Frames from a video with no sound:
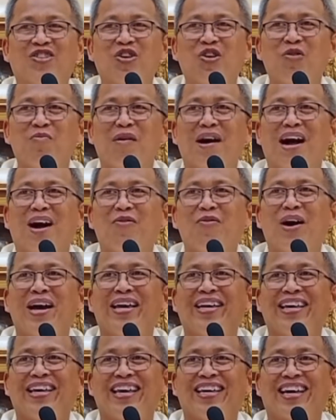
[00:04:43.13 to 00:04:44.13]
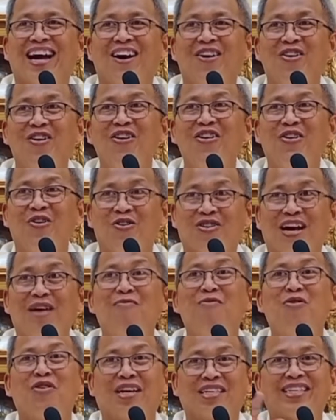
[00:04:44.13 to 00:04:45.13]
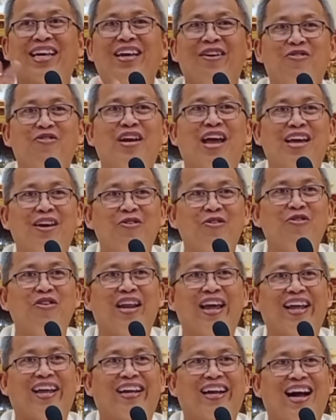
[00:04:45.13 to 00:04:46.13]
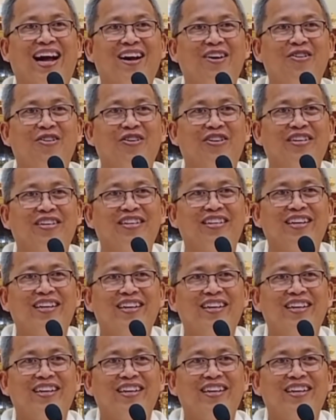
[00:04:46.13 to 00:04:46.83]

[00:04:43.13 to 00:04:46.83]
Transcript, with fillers: Kantong mga way gikaon o kamura say unay-unay kaon